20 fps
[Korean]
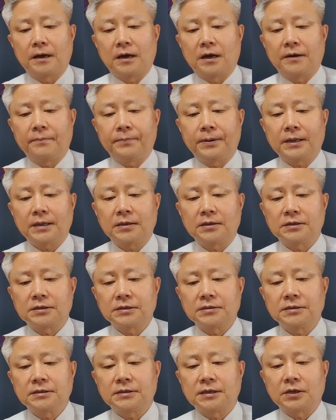아파트
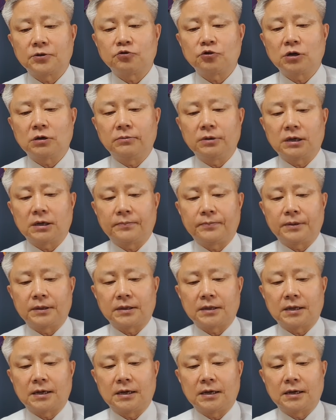전세 대출금을
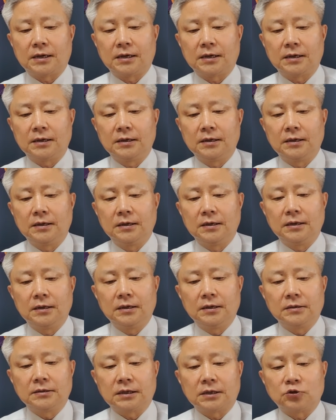갚았다.
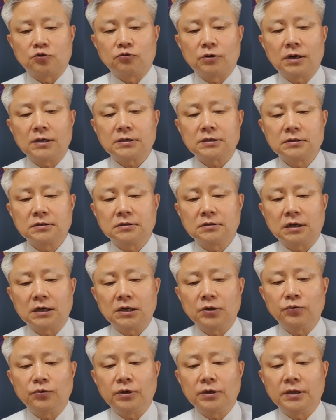자,
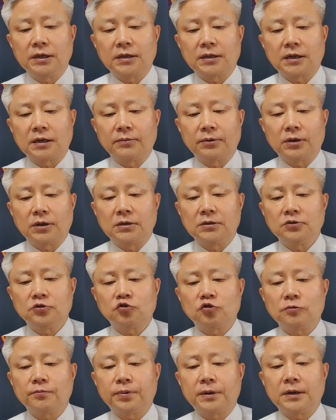중앙선거관리위원회에 따르면
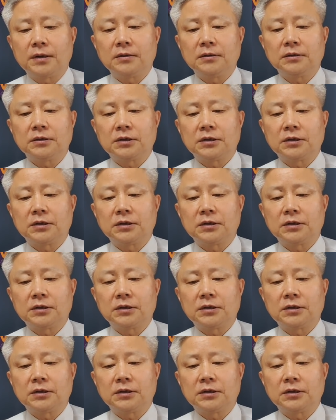출판